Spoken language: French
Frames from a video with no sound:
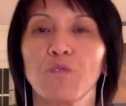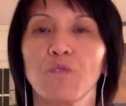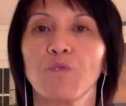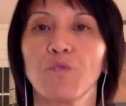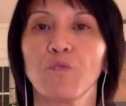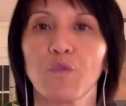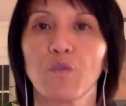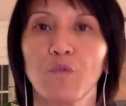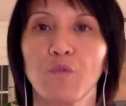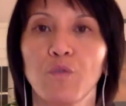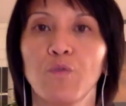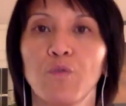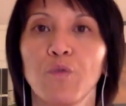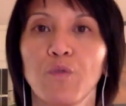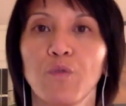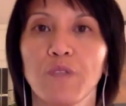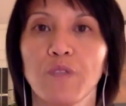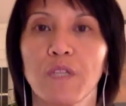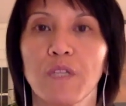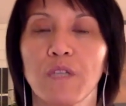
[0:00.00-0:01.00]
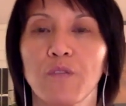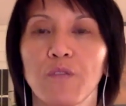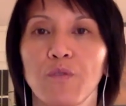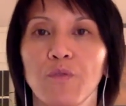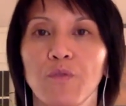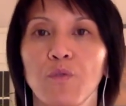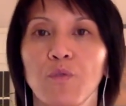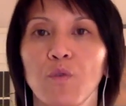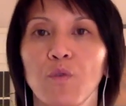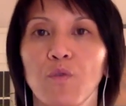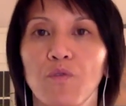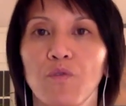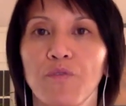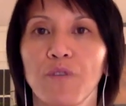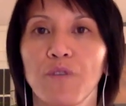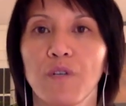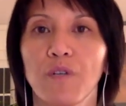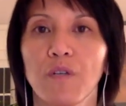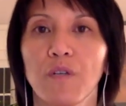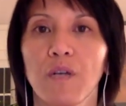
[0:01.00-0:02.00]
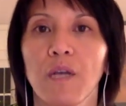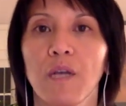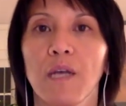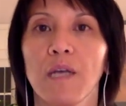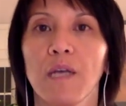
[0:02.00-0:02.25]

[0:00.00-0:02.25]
zone de connu, dans sa zone de confort,